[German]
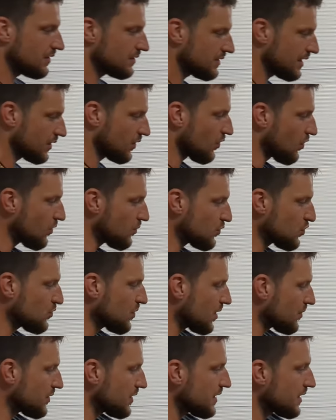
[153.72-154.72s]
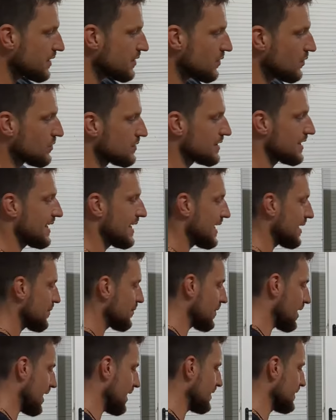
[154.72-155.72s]
den groben Überblick und
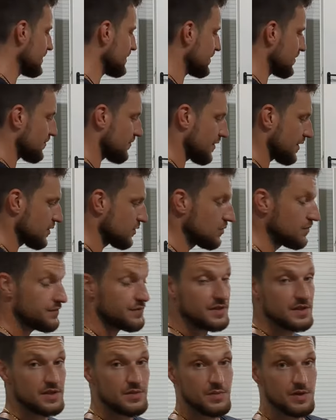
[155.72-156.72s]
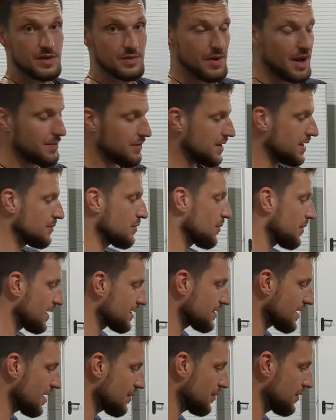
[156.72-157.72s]
kleben alles vernünftig mit dem
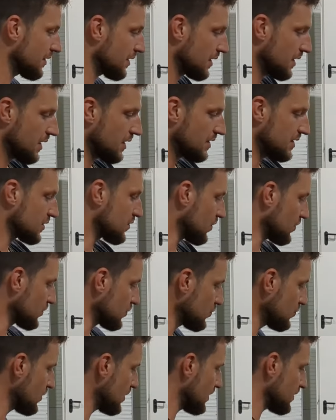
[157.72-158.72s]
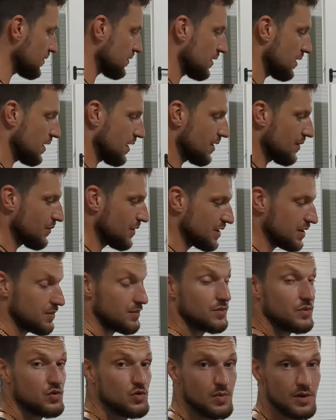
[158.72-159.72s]
Abklebeband ab. Die Konturen mit
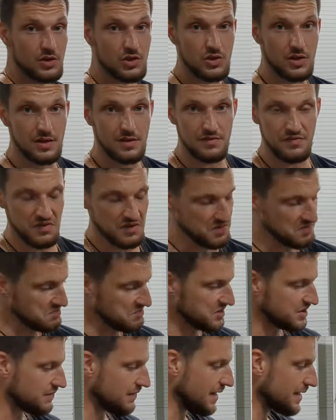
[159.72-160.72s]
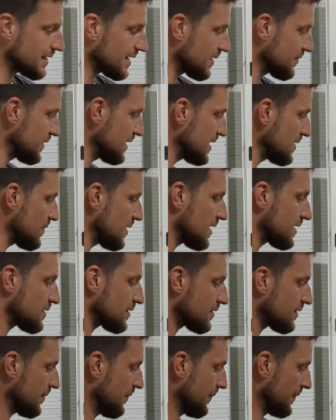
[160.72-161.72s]
einem Überstand von 2-3
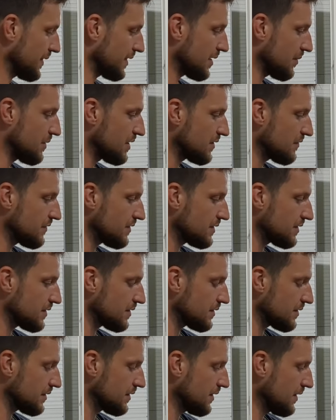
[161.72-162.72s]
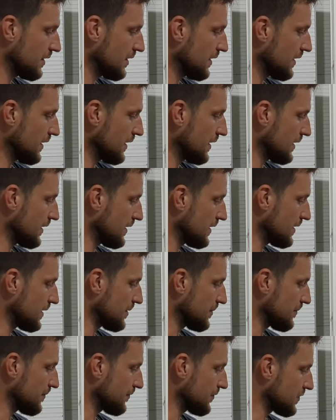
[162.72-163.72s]
mm, damit wir
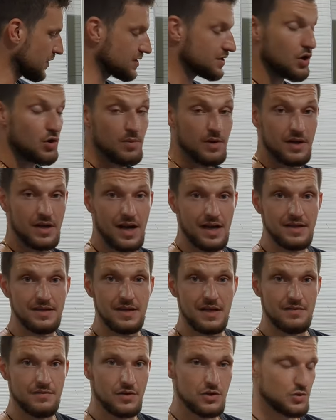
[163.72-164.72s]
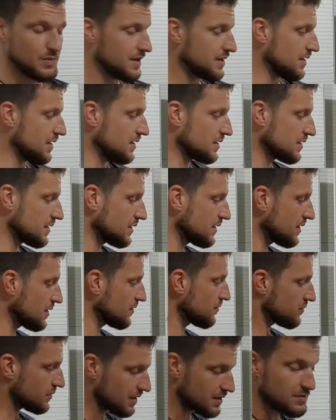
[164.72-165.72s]
ähm, eine saubere Kante einfach später
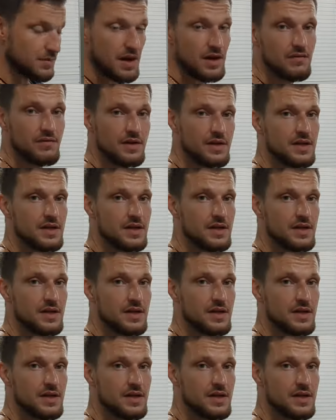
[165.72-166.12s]
hinkriegen. Das machen wir